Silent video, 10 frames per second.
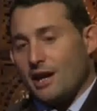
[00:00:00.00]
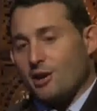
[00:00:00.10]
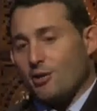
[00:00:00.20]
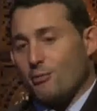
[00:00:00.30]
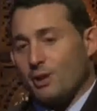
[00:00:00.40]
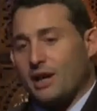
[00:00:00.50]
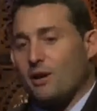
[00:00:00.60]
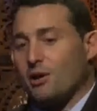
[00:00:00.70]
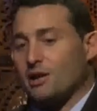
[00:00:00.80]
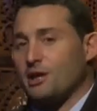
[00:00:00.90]
es
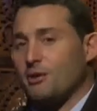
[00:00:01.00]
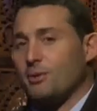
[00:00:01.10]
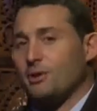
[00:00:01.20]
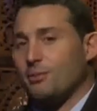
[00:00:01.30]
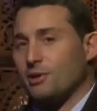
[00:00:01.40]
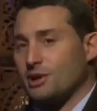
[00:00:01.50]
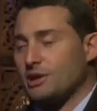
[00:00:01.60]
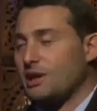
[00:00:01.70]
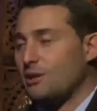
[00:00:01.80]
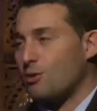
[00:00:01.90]
complicado, el retiro para un
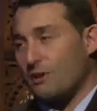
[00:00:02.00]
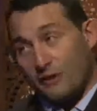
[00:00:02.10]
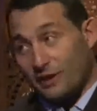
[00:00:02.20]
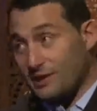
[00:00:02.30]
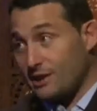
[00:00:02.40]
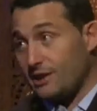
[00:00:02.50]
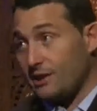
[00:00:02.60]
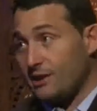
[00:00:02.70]
deportista no es fácil.